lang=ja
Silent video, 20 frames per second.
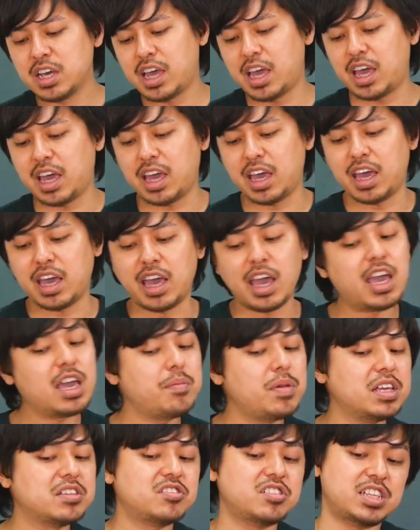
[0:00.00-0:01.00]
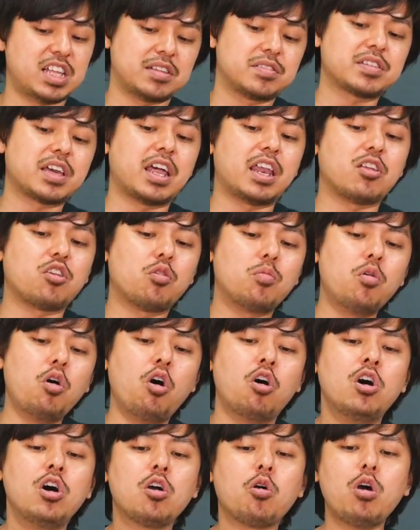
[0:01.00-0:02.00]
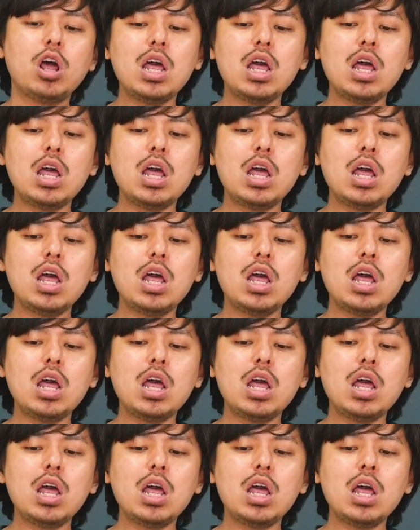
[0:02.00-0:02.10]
え ABC ですけれども、